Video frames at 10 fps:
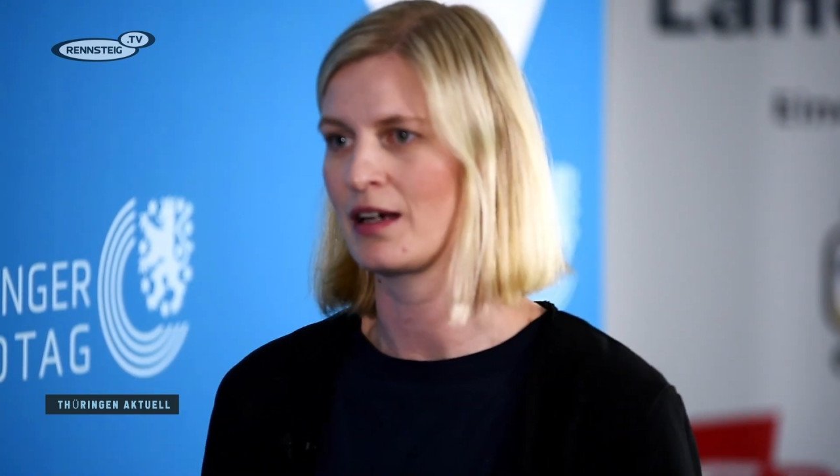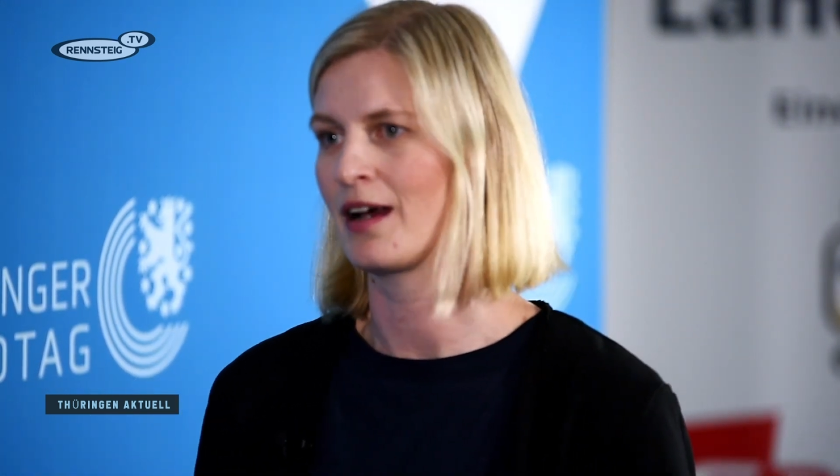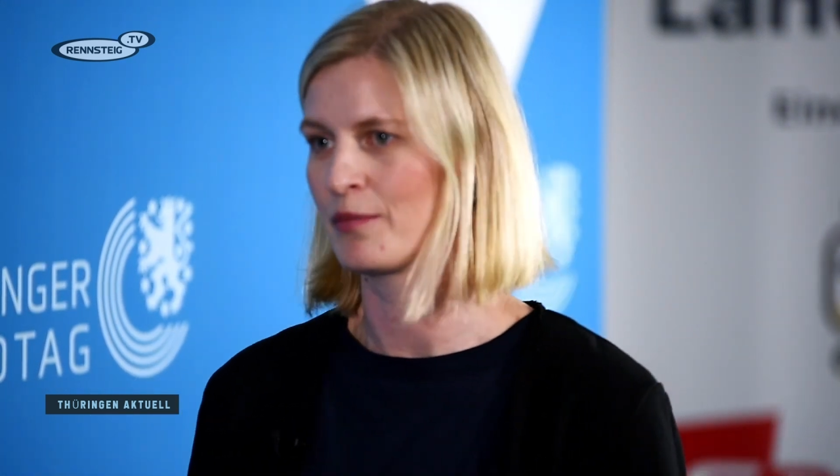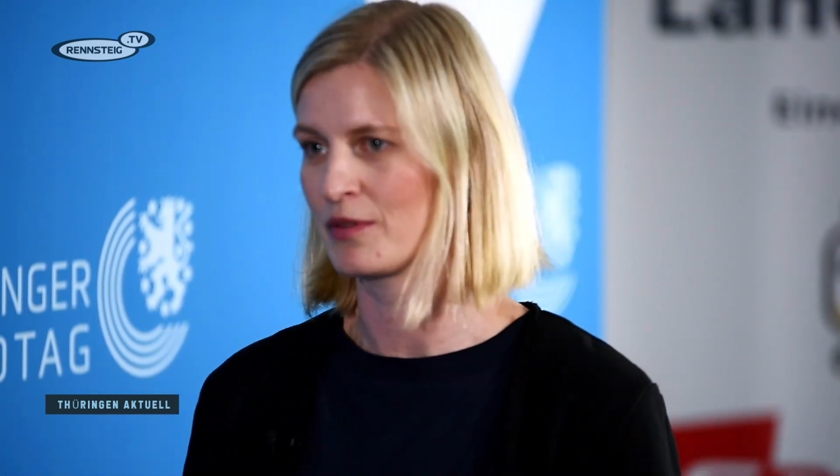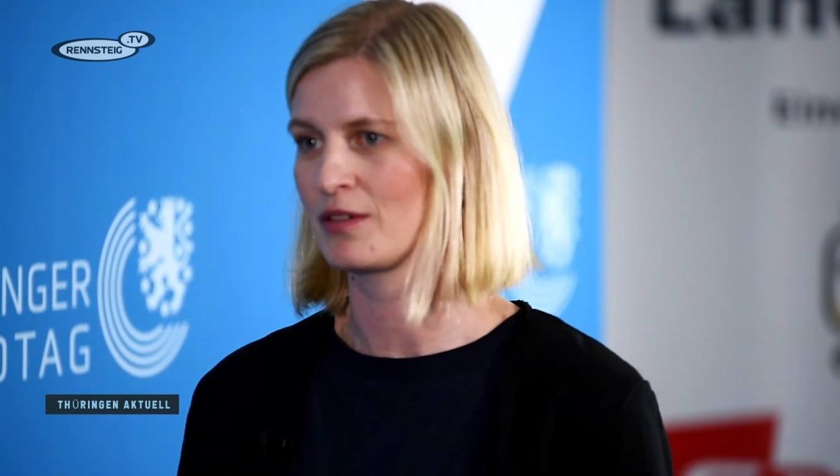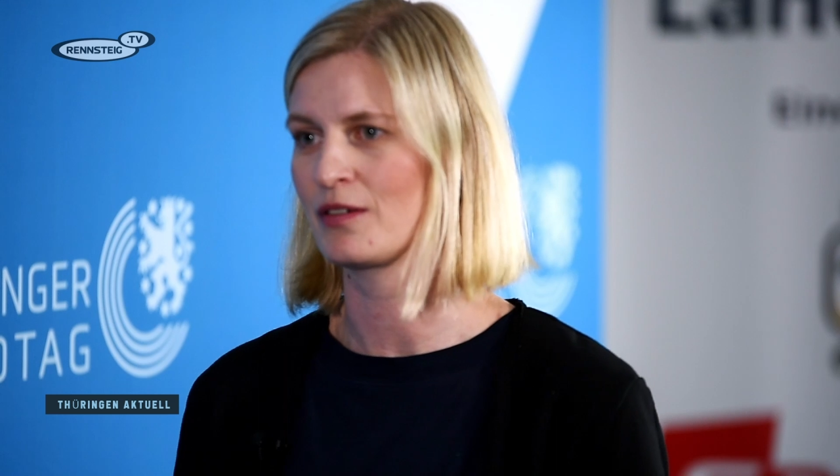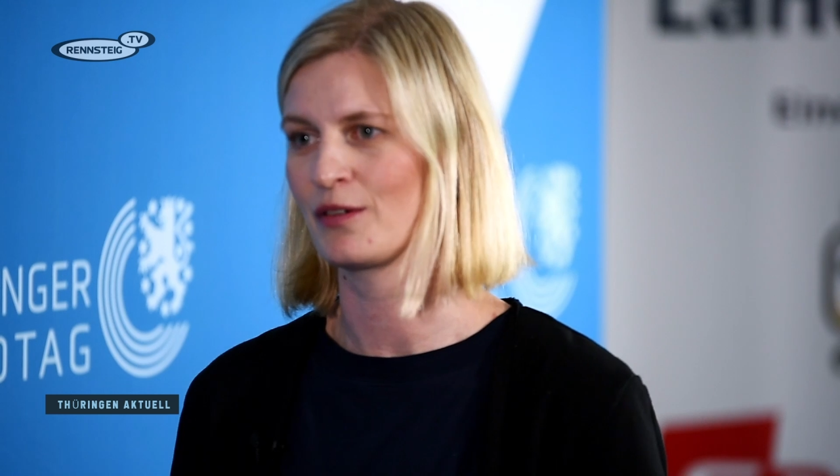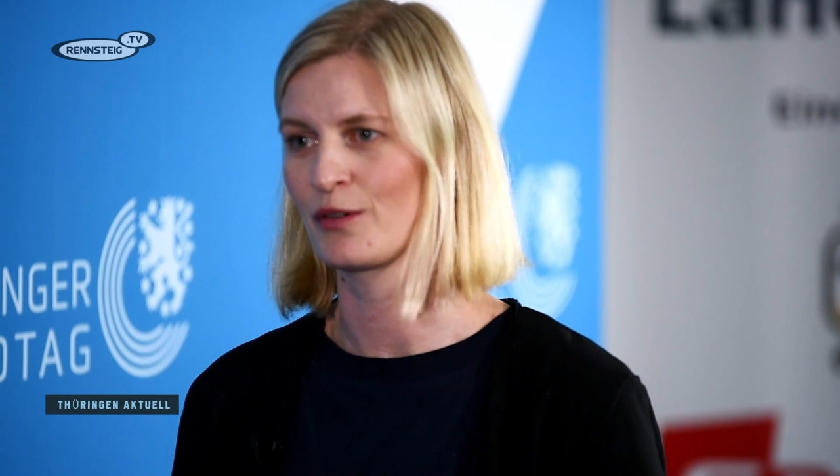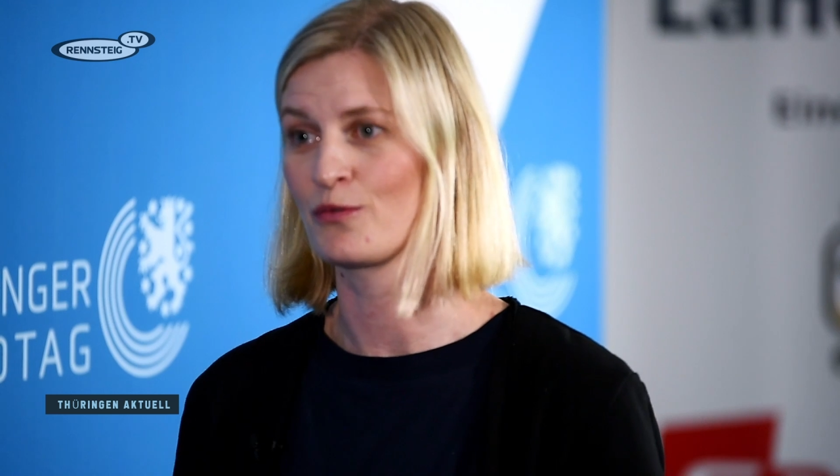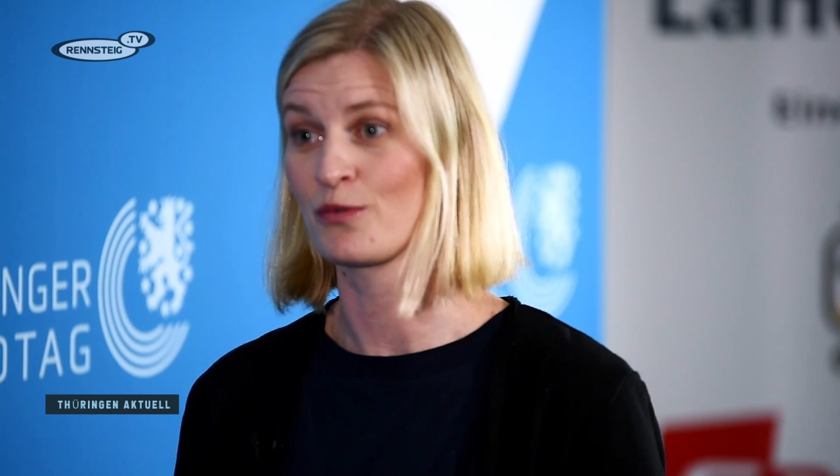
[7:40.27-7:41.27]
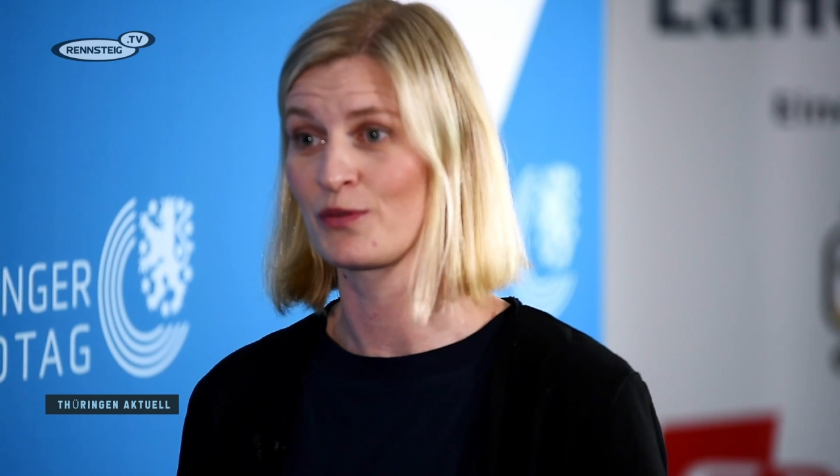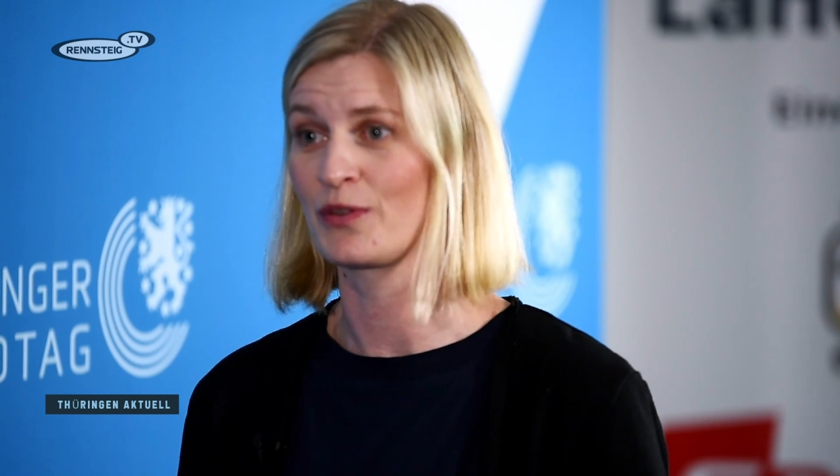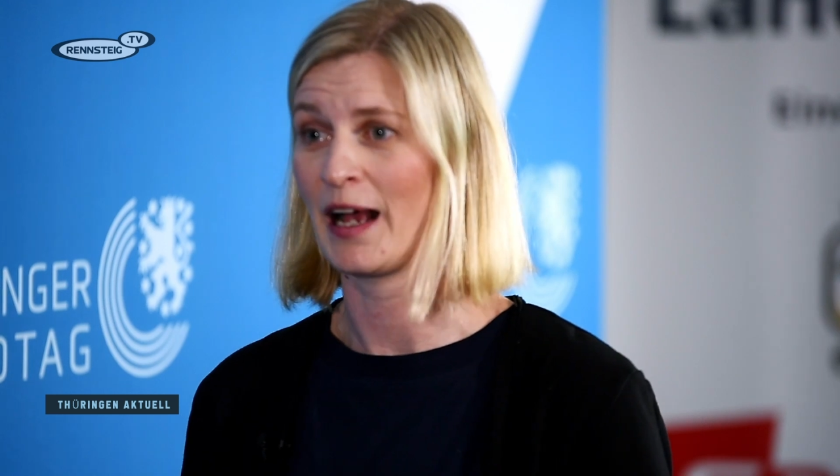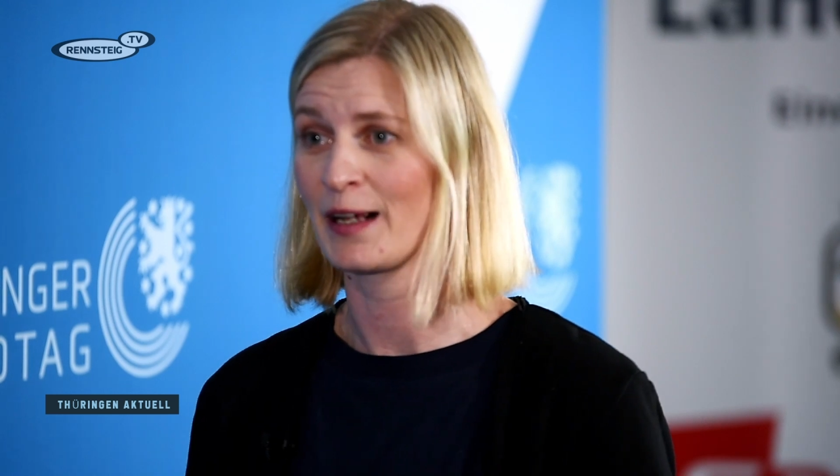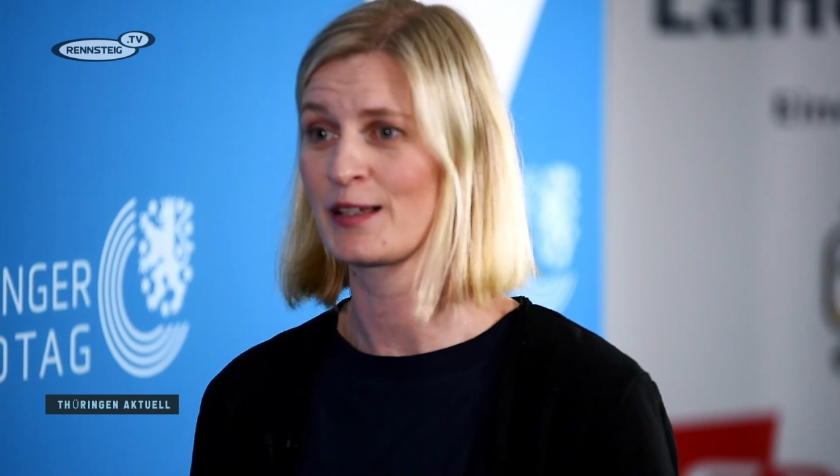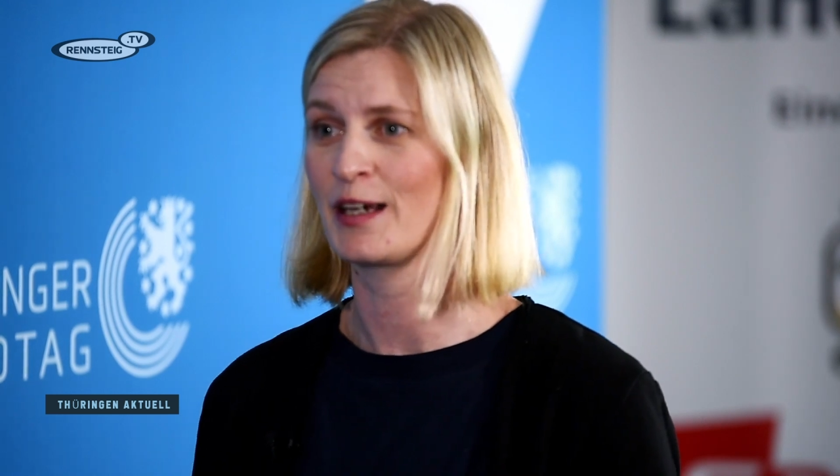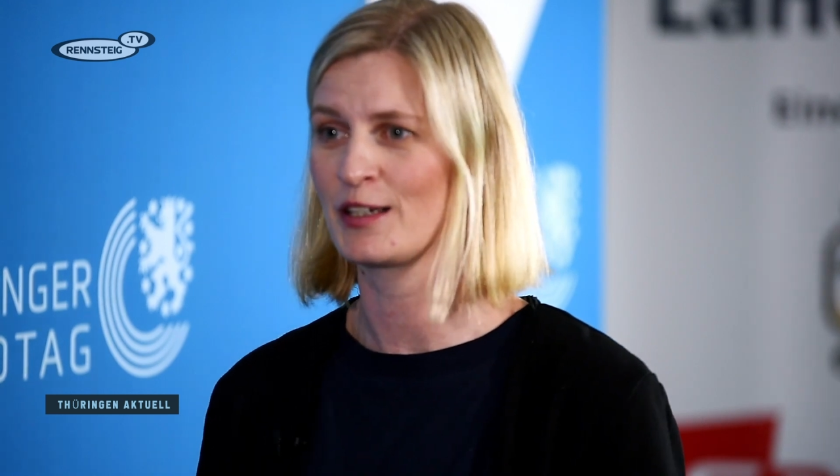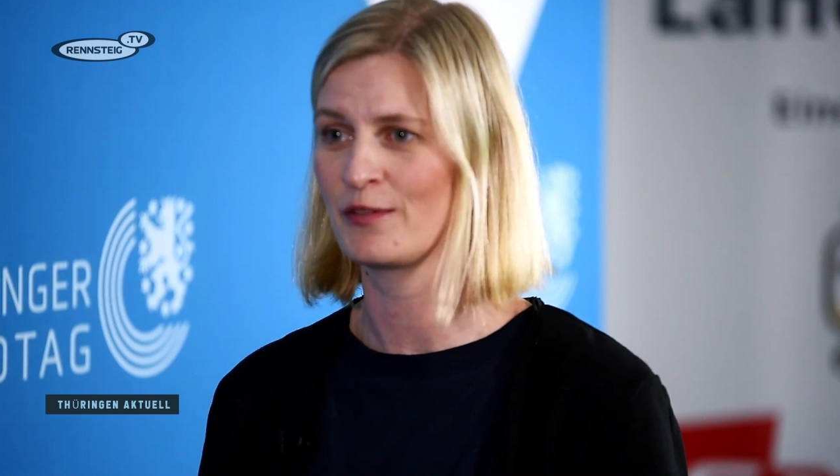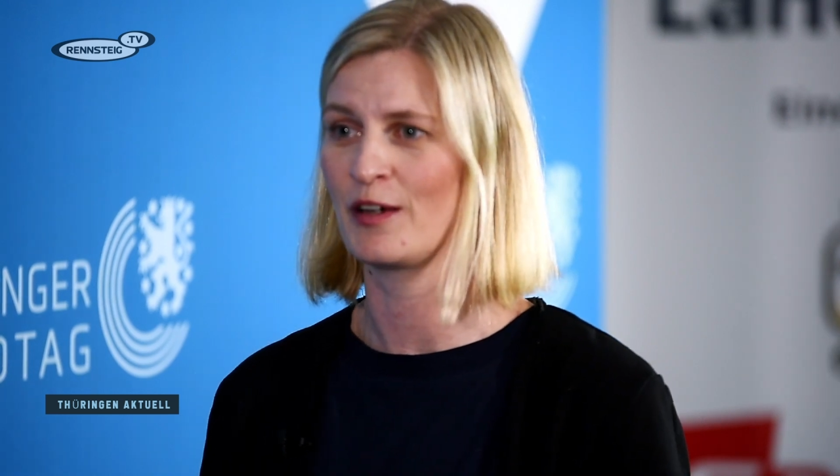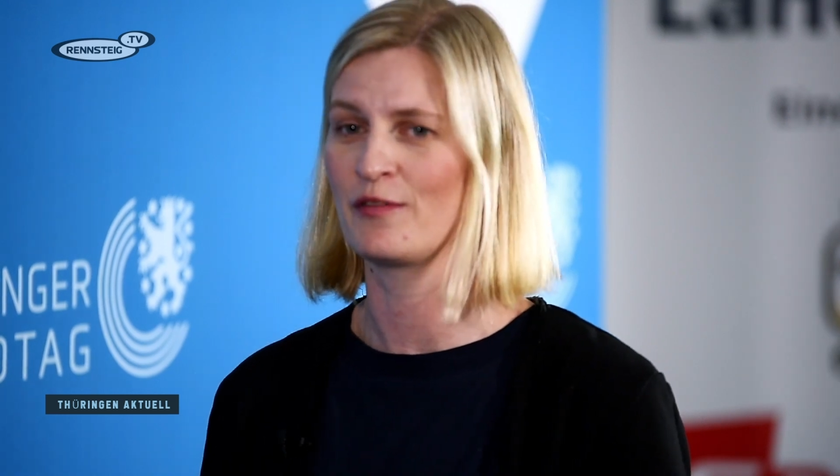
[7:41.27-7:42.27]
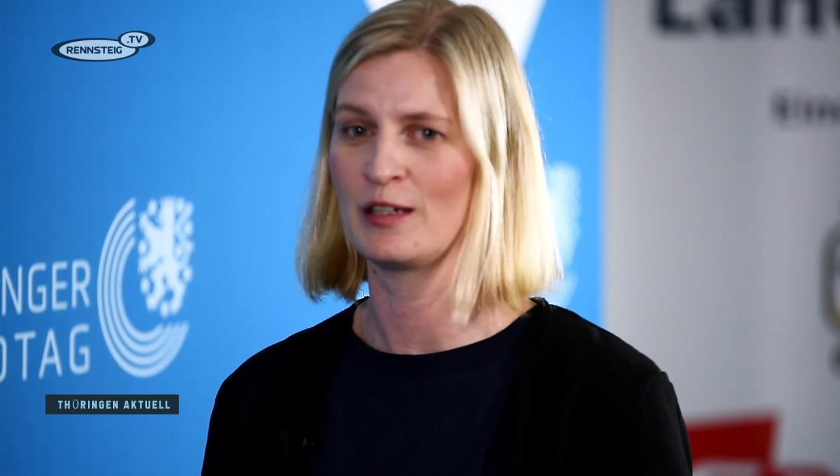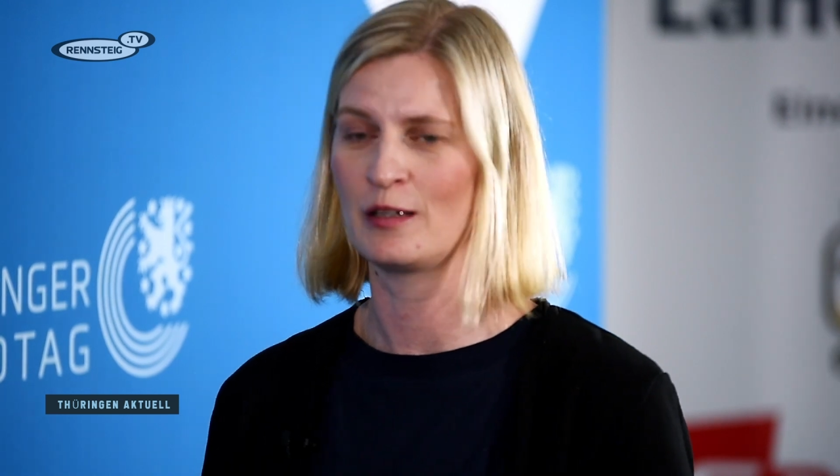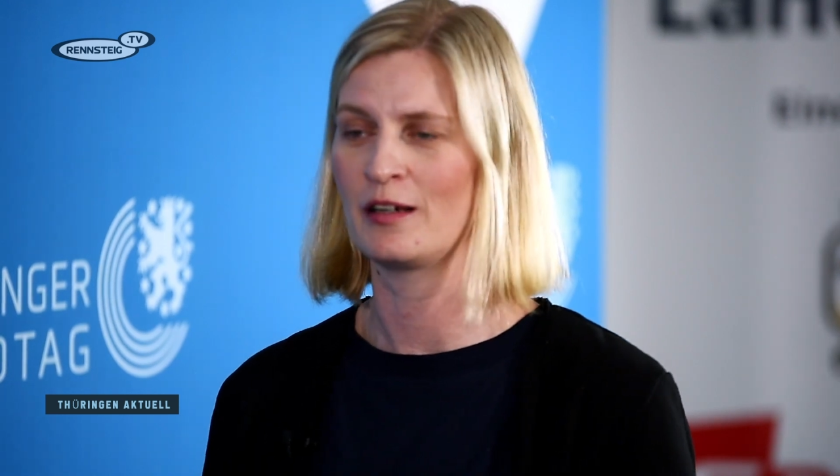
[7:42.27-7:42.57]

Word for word: Da habe ich äh, große Fragezeichen, weil wir ne-,